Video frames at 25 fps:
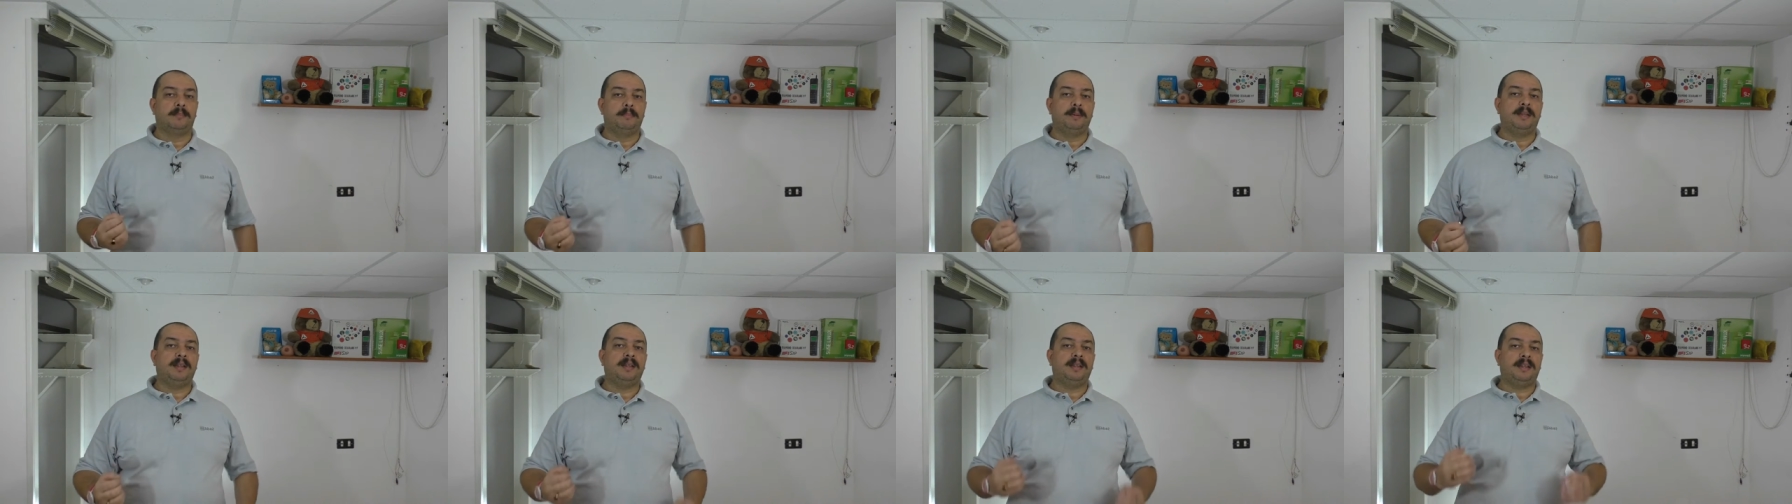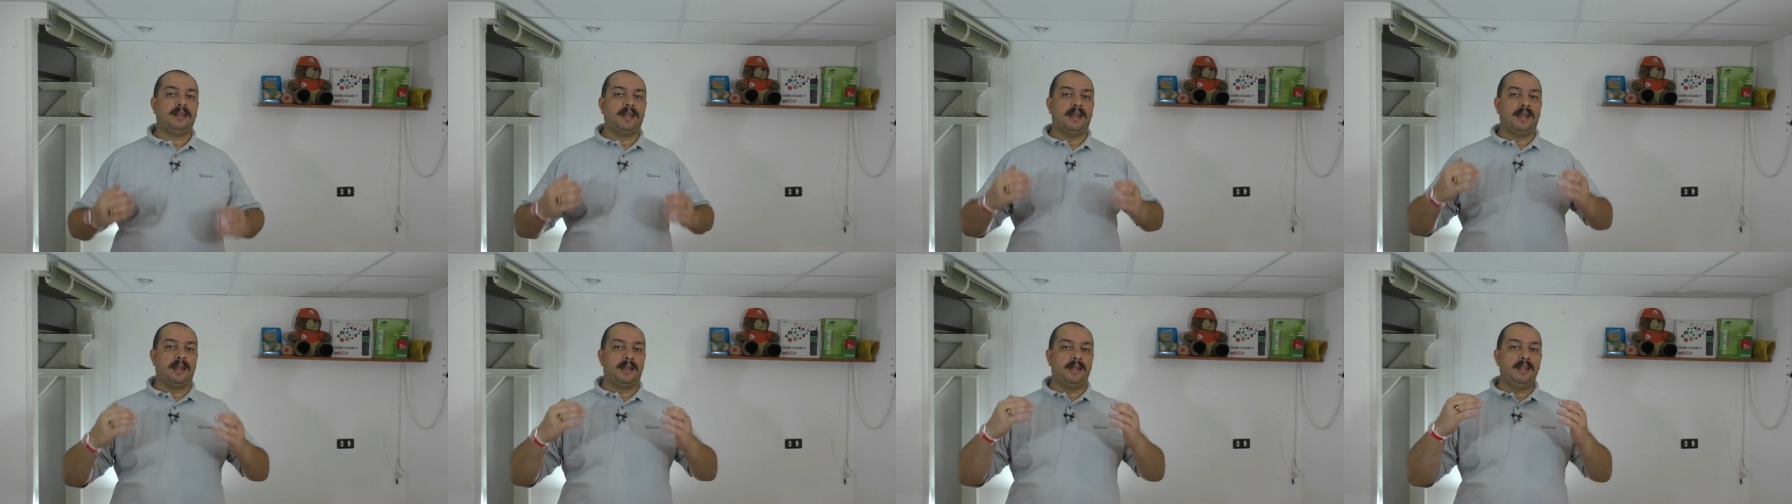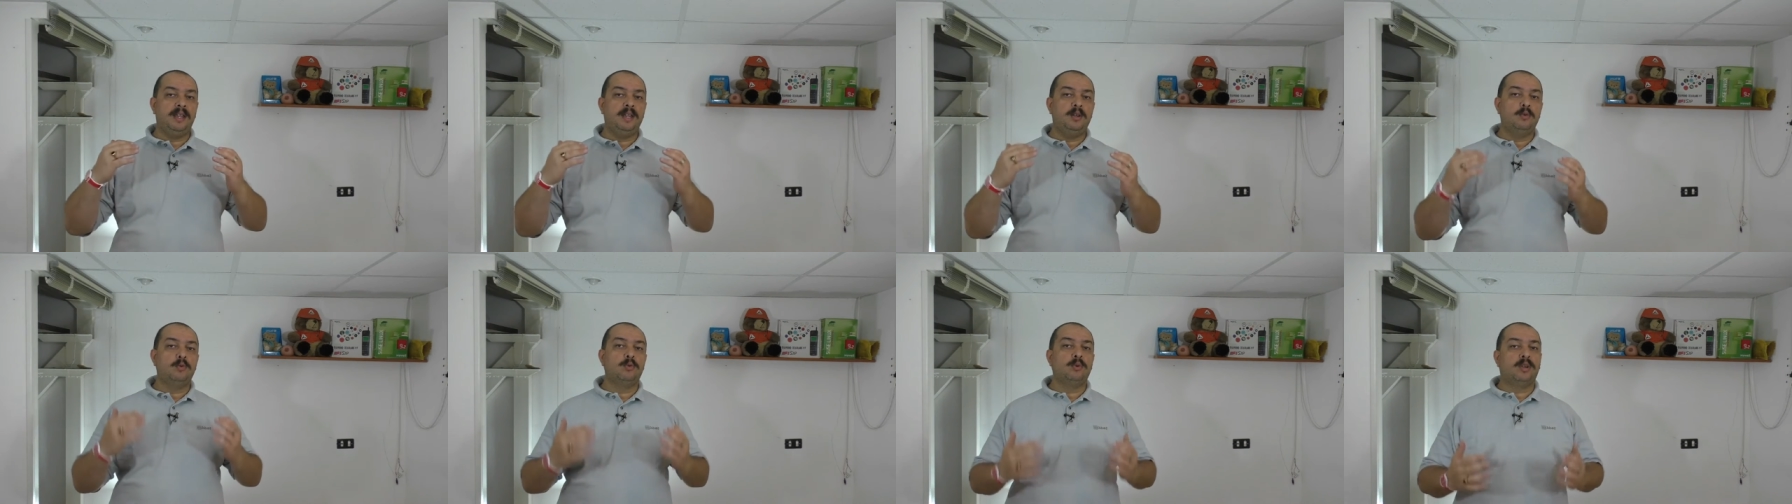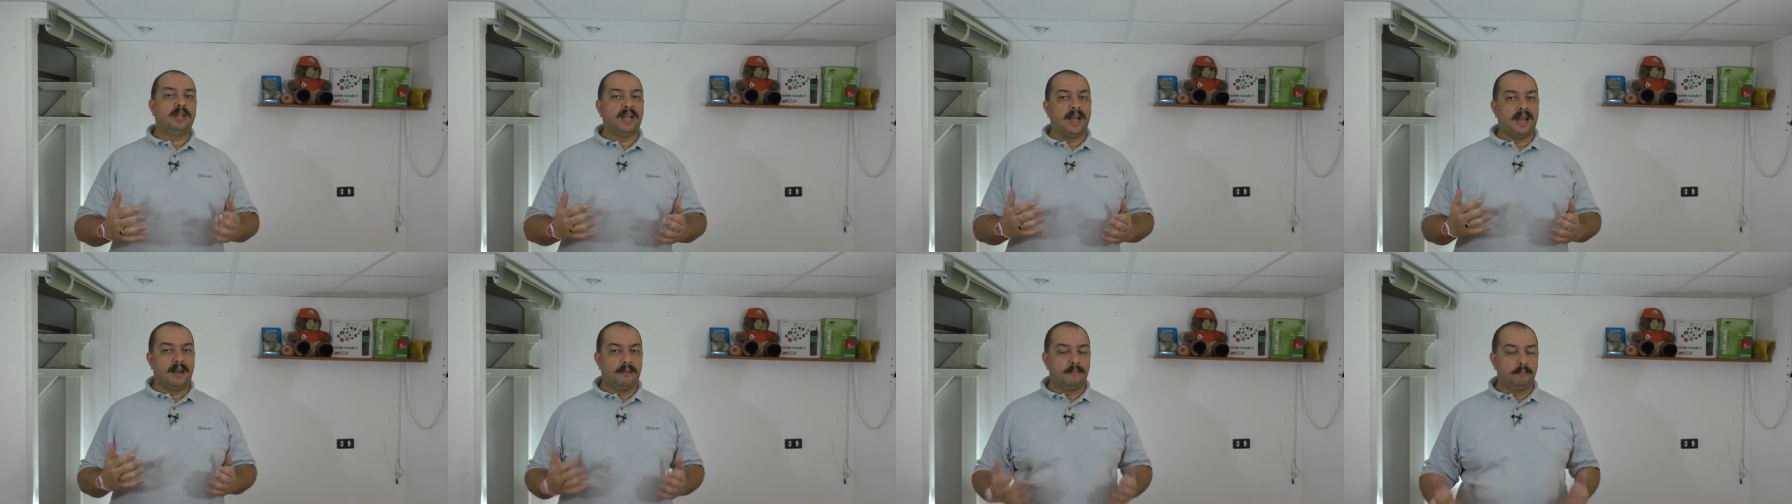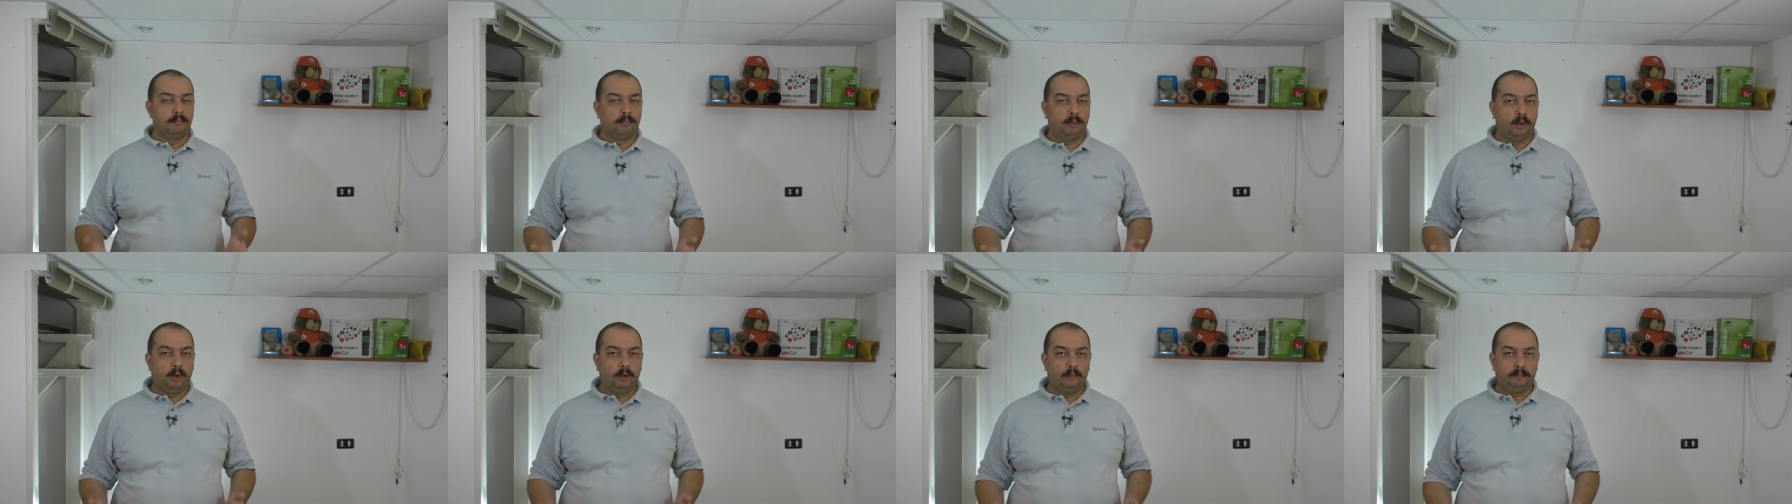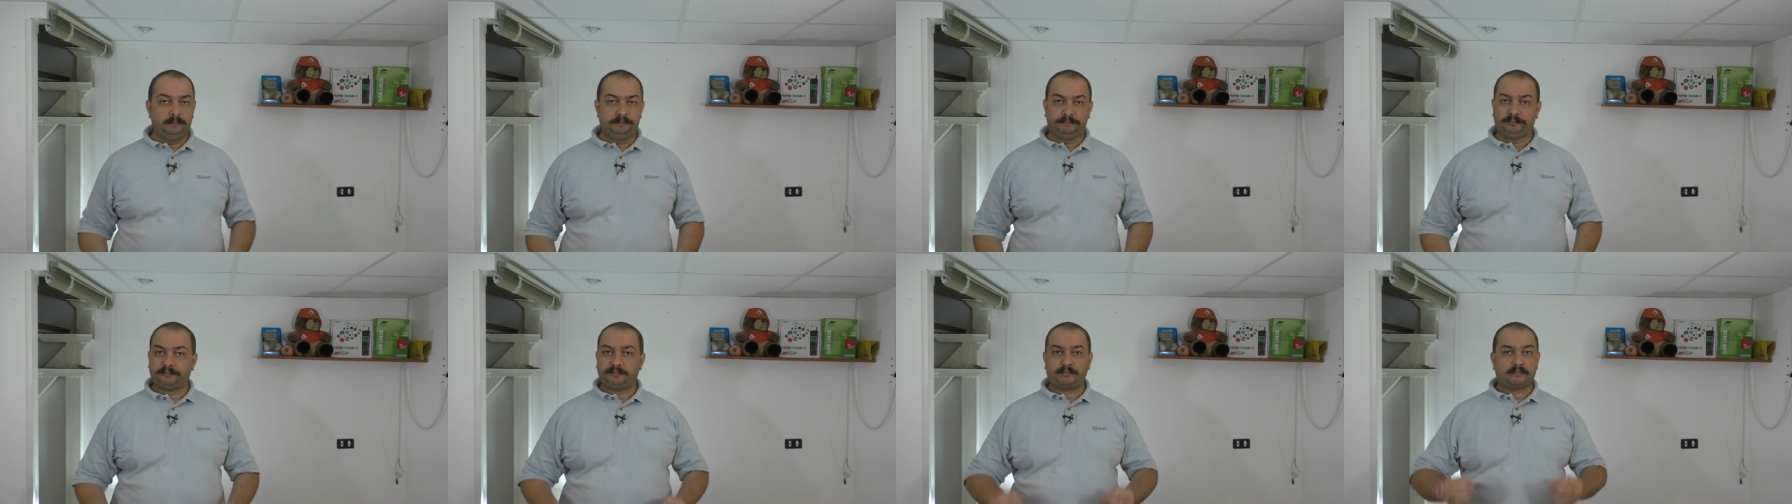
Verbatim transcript: perché in un campo